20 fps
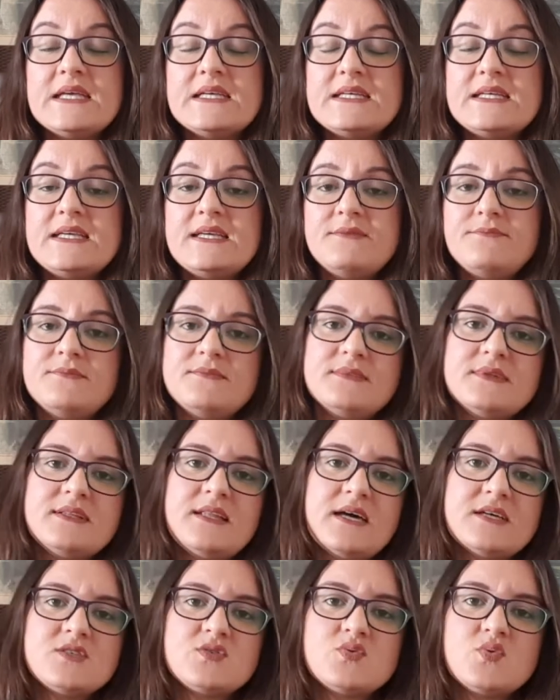E
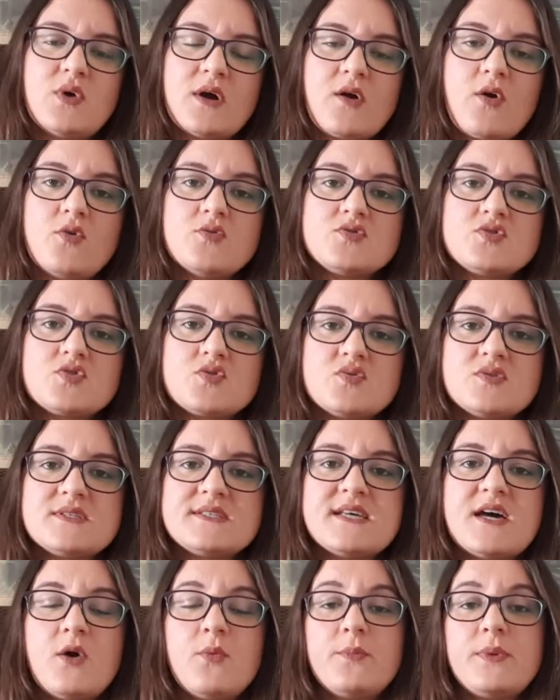da sua
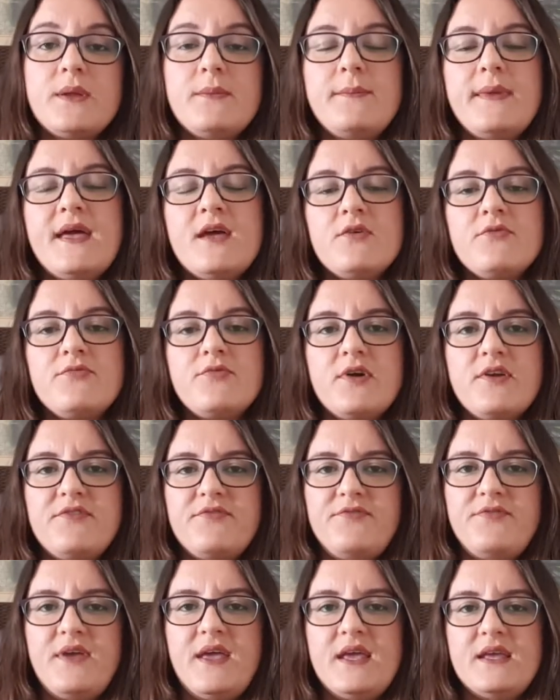construção, primeiro foi
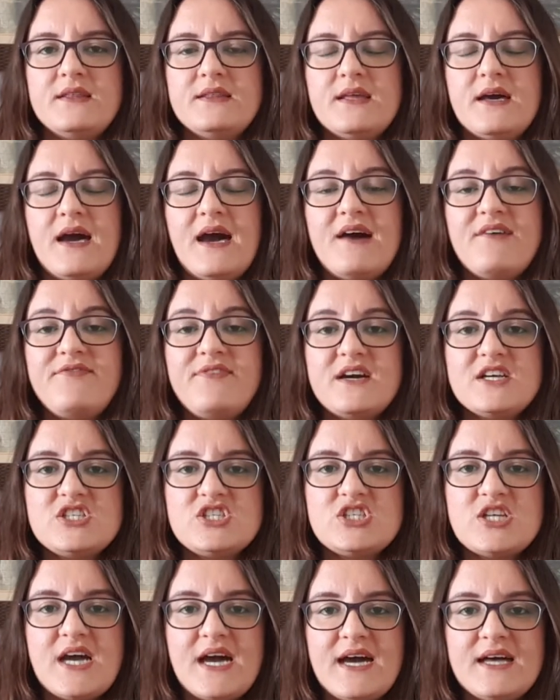feita a
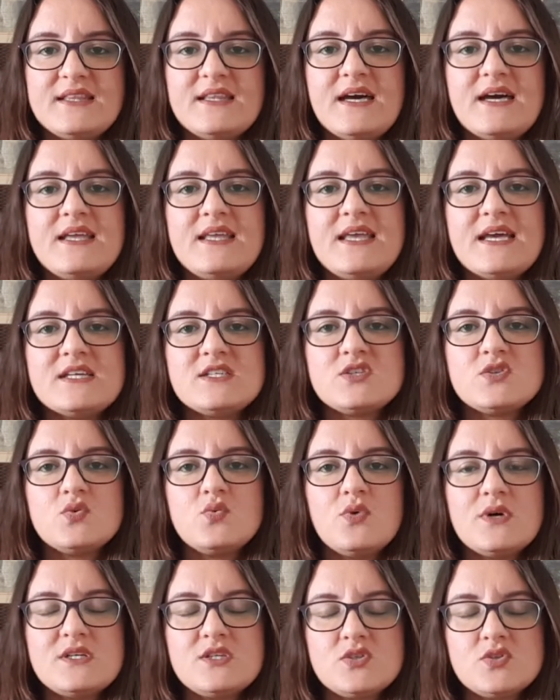fachada e as
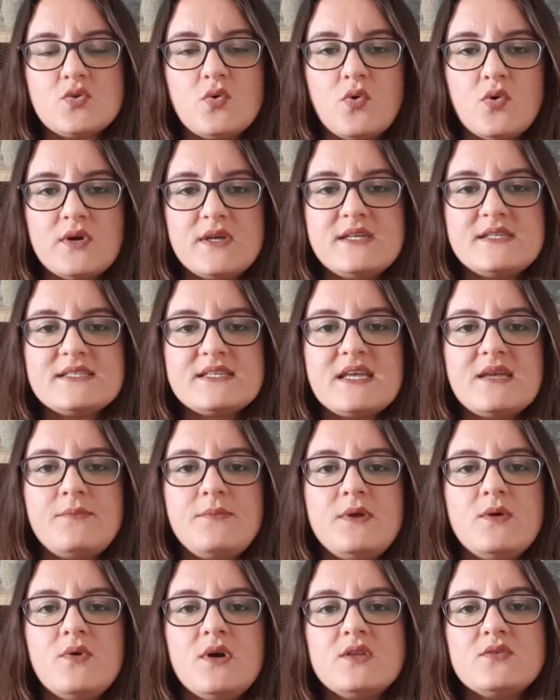duas torres em
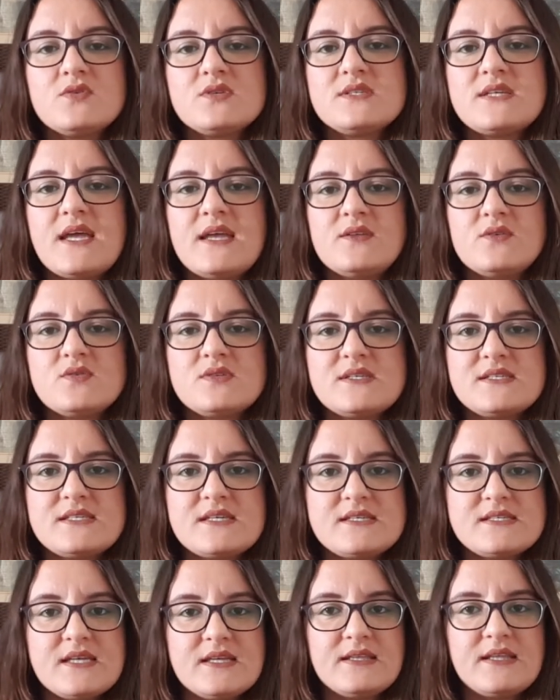
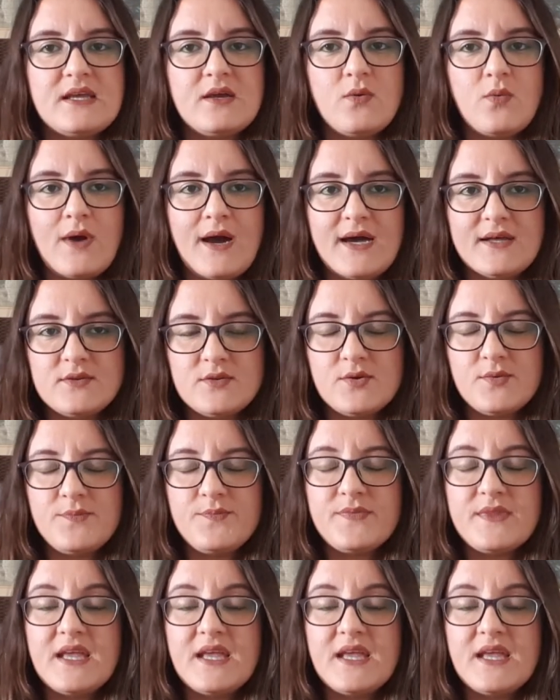1864.